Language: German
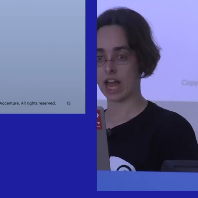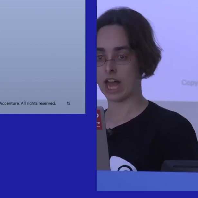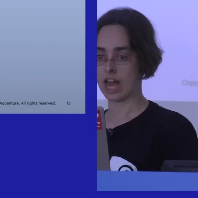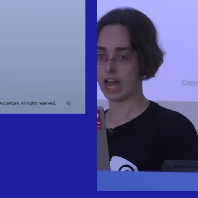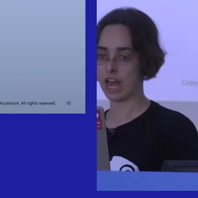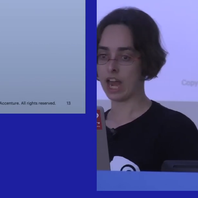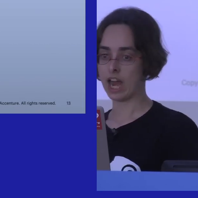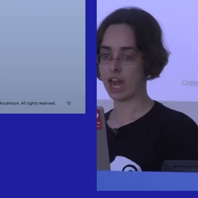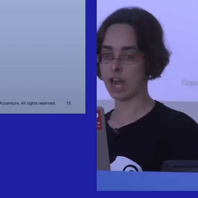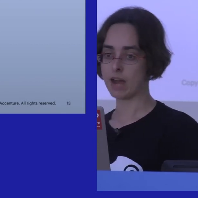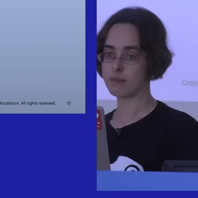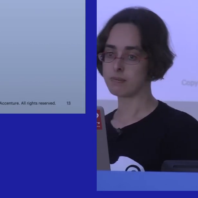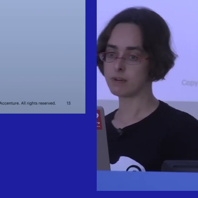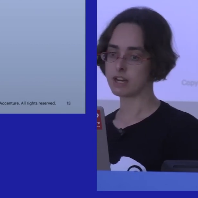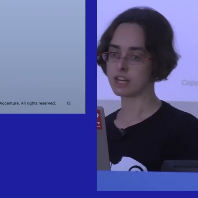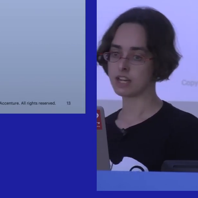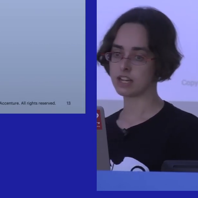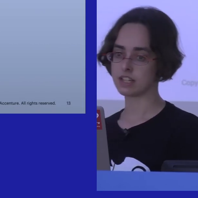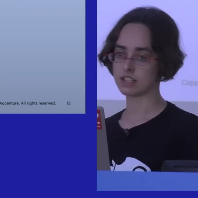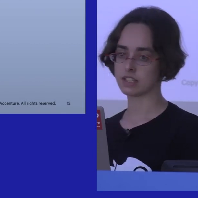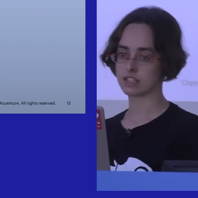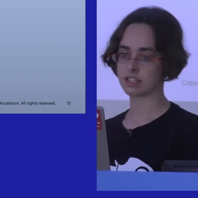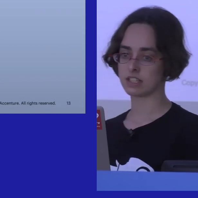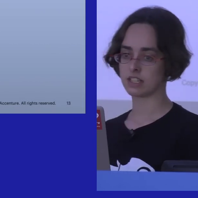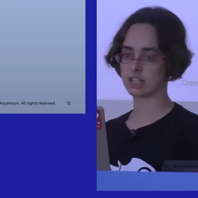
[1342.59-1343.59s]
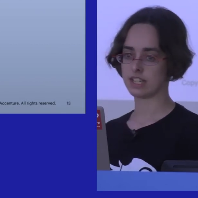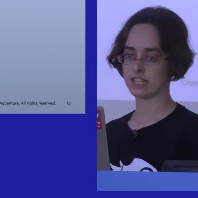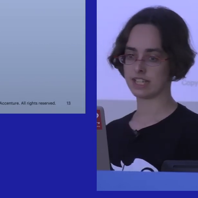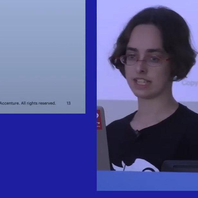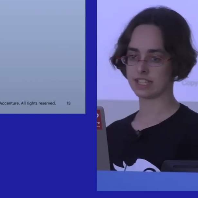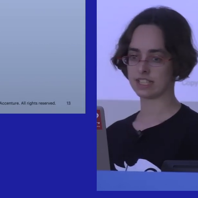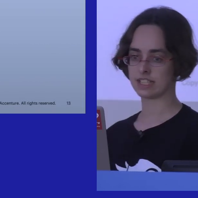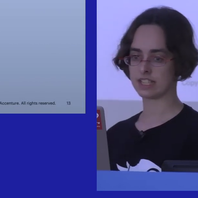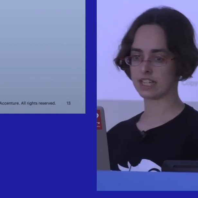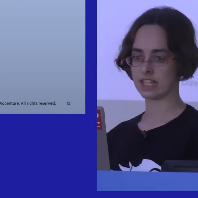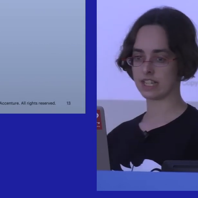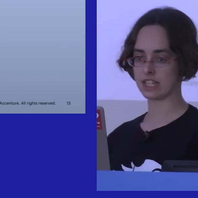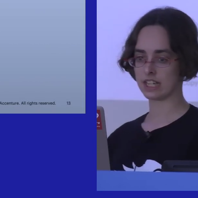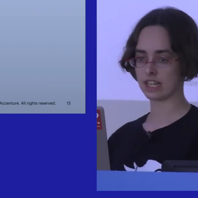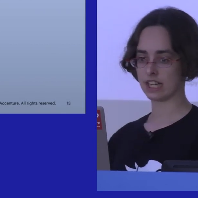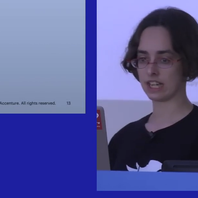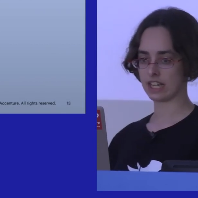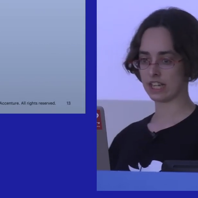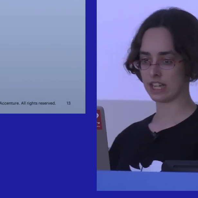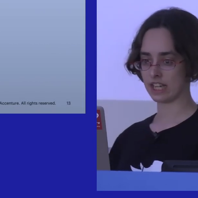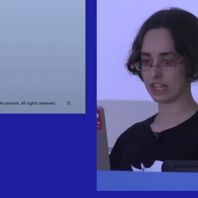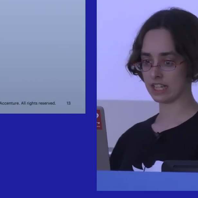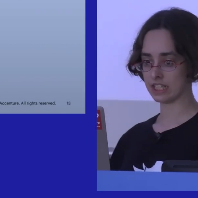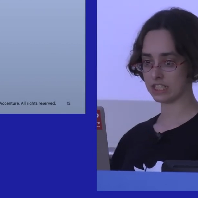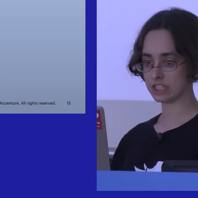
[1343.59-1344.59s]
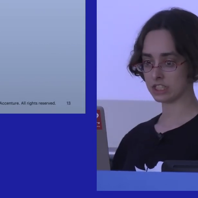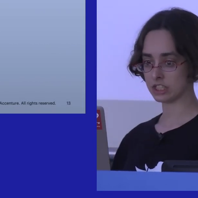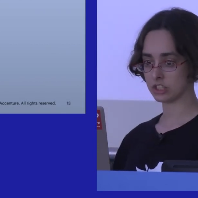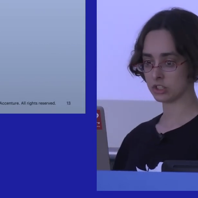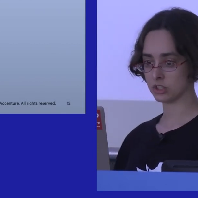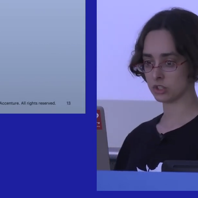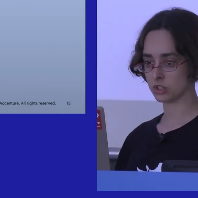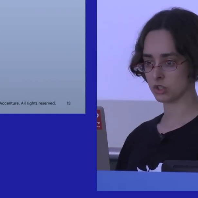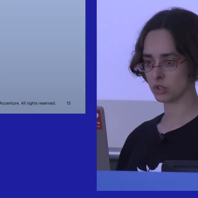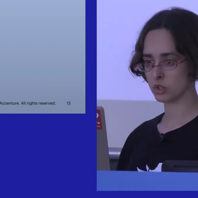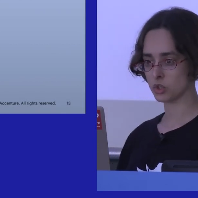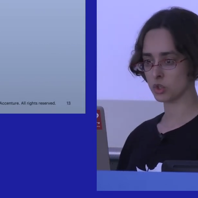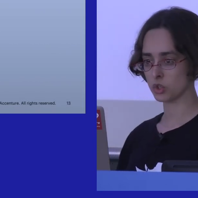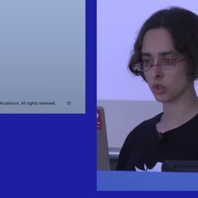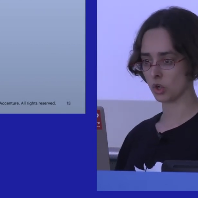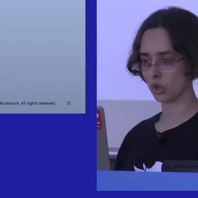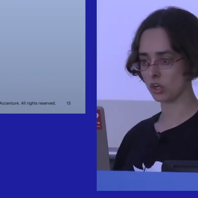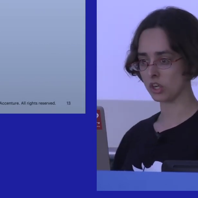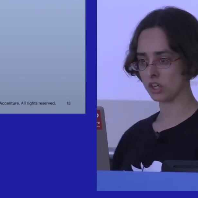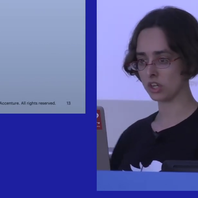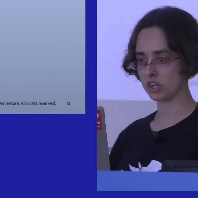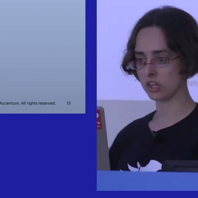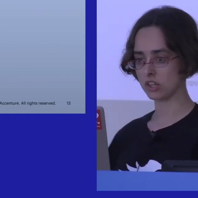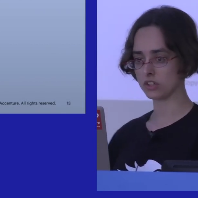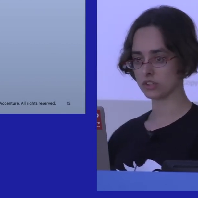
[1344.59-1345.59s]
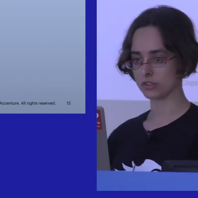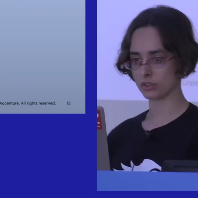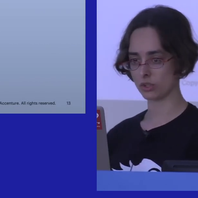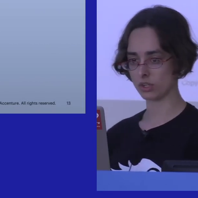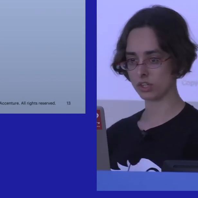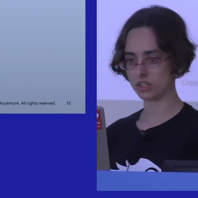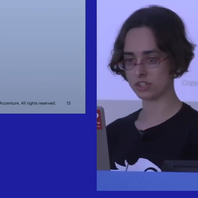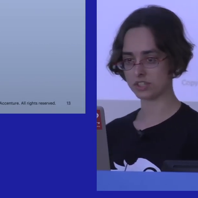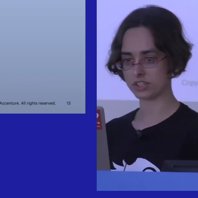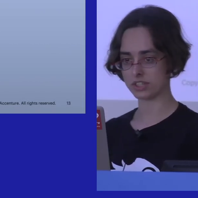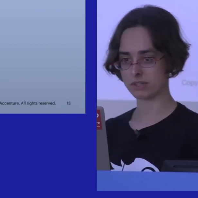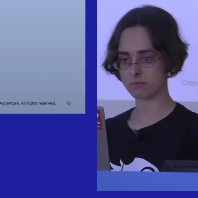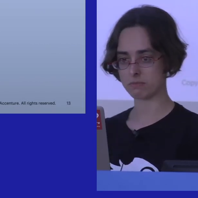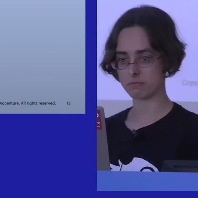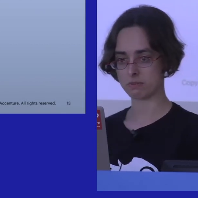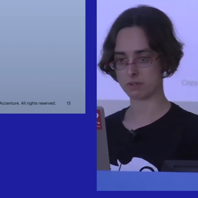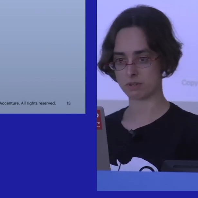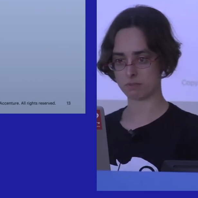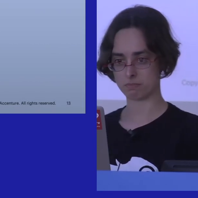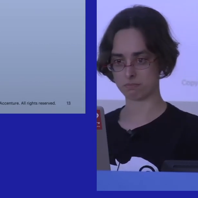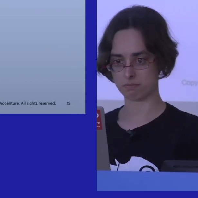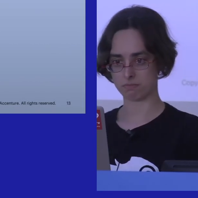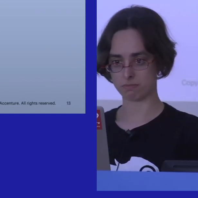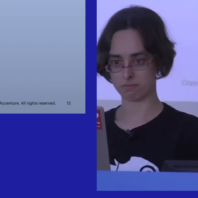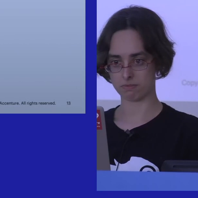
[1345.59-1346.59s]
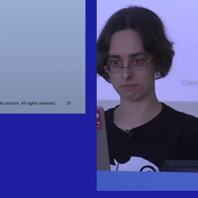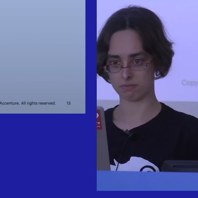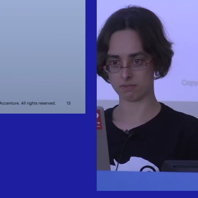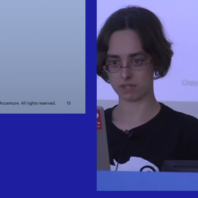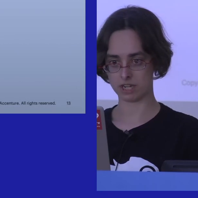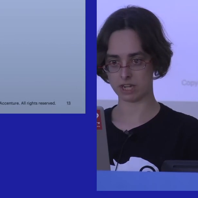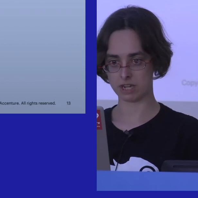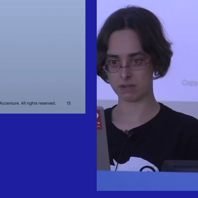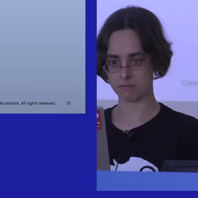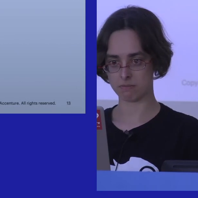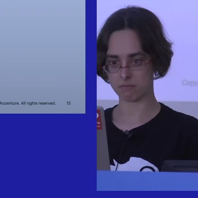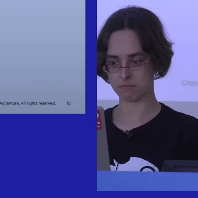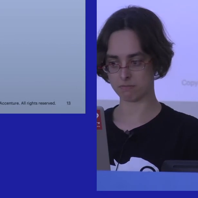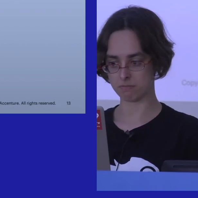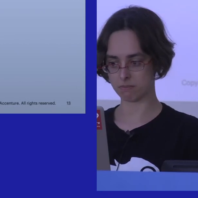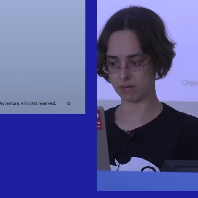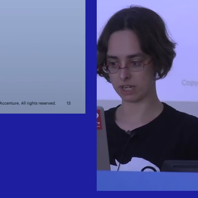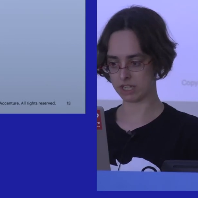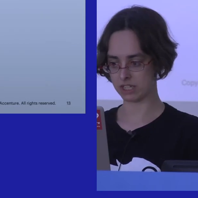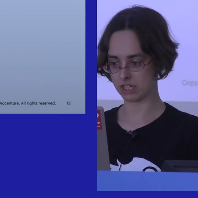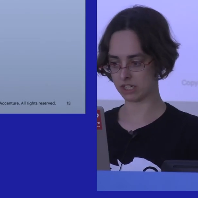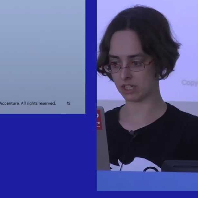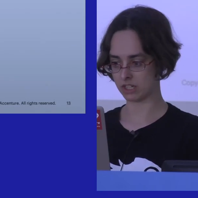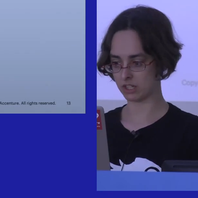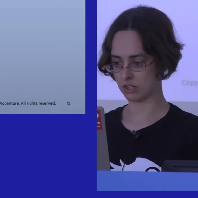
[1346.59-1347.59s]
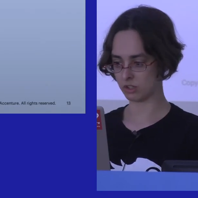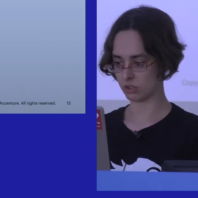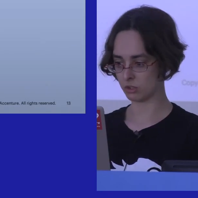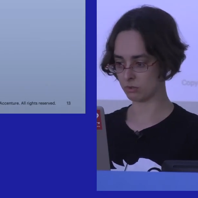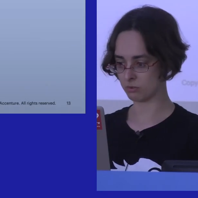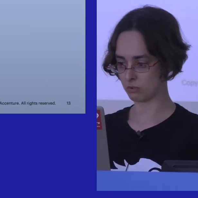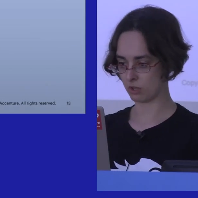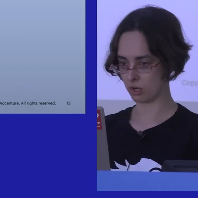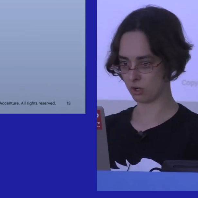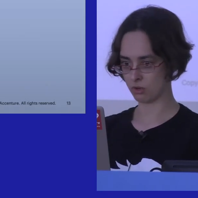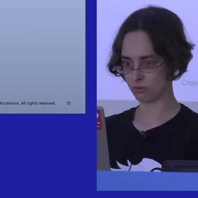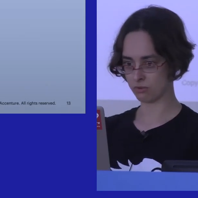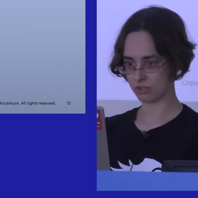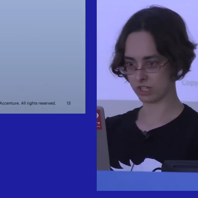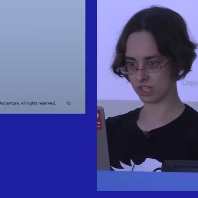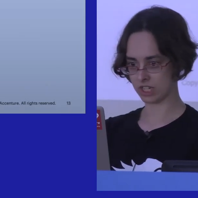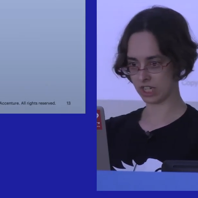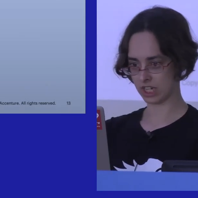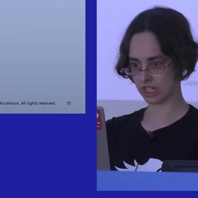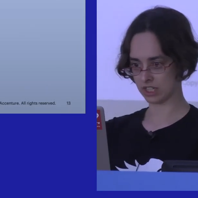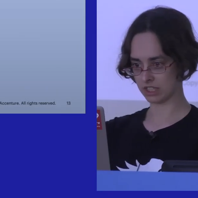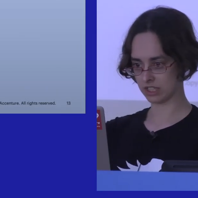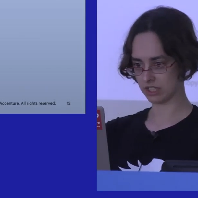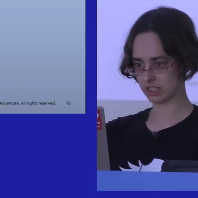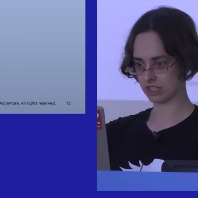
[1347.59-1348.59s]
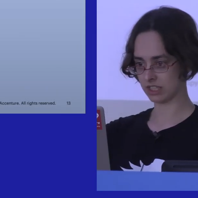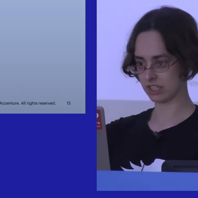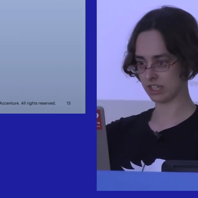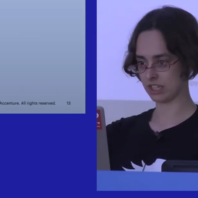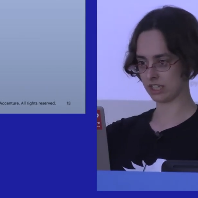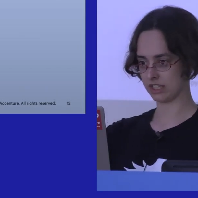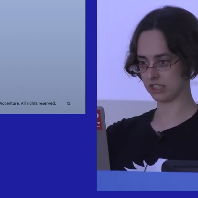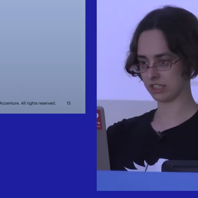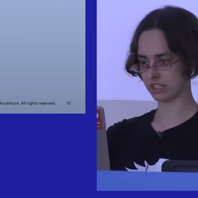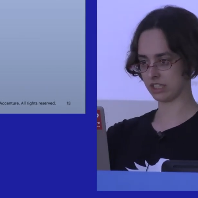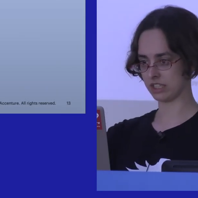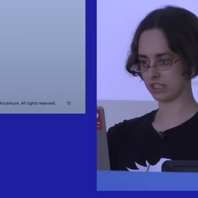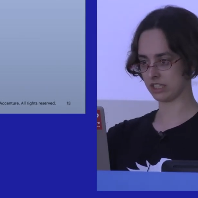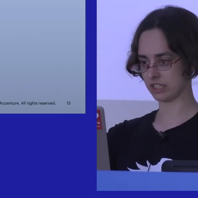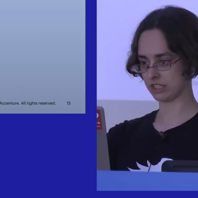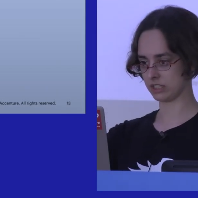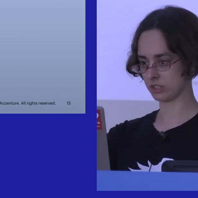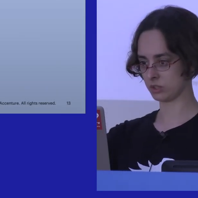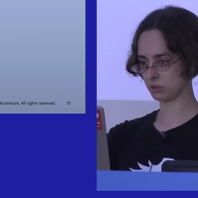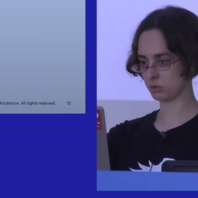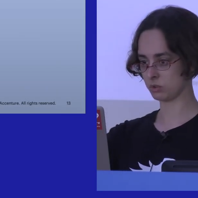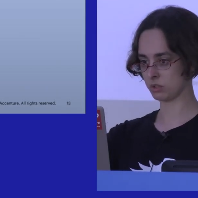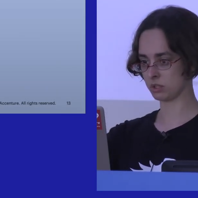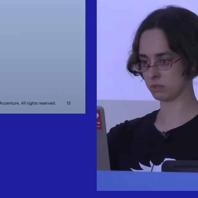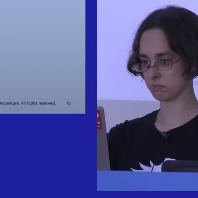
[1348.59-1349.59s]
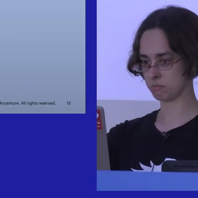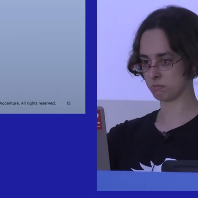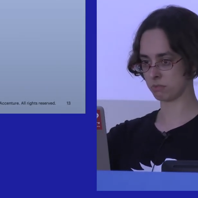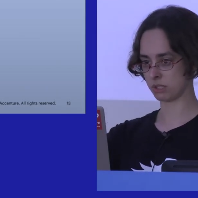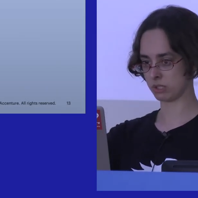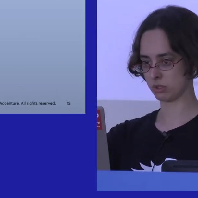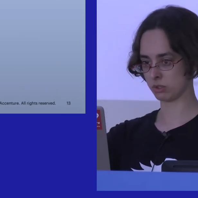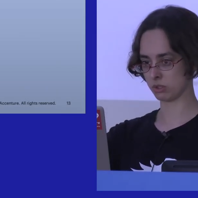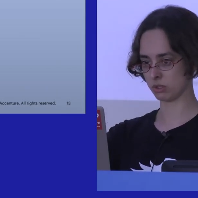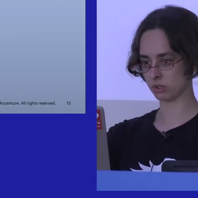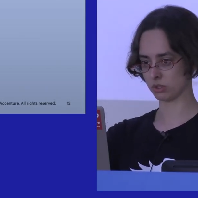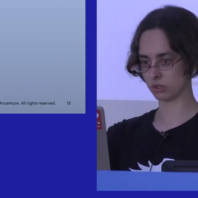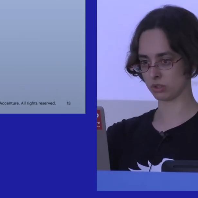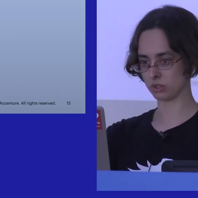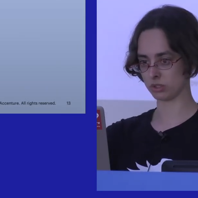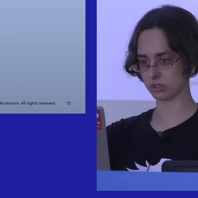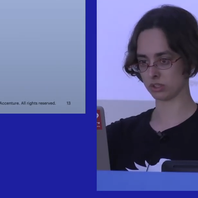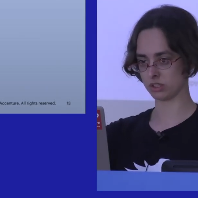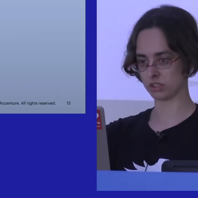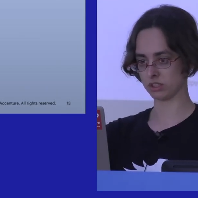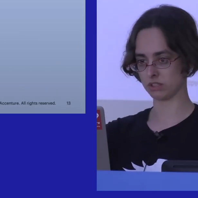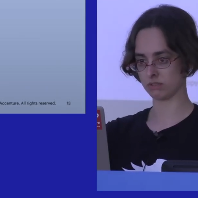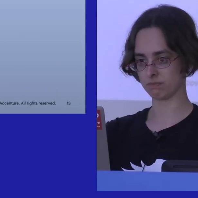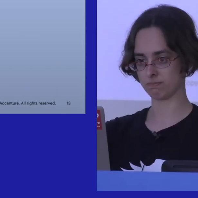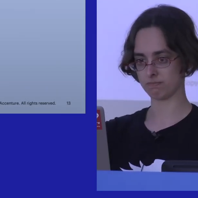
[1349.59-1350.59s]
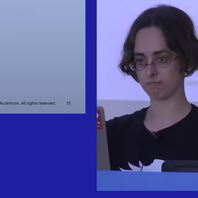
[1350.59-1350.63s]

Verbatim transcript: aber den Rest soll, sollte äh, man auch auf den anderen Architekturen bauen können.